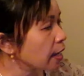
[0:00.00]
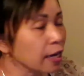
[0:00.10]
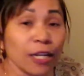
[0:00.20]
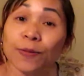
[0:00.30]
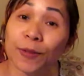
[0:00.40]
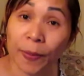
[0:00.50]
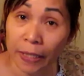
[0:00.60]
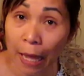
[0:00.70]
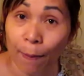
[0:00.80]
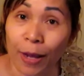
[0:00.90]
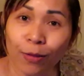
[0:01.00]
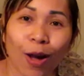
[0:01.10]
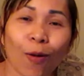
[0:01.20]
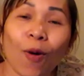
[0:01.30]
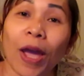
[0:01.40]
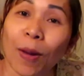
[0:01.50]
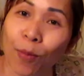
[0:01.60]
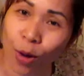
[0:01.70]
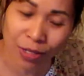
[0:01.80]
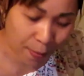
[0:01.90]
ya Christmas pertama tuh aku
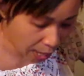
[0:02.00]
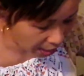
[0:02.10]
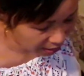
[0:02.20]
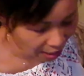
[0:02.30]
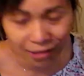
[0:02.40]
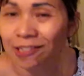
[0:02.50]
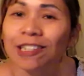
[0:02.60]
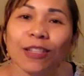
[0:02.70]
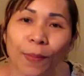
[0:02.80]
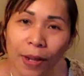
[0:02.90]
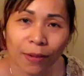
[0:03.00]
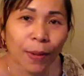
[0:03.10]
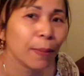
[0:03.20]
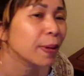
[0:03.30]
heboh sama hadiah di sini teman-teman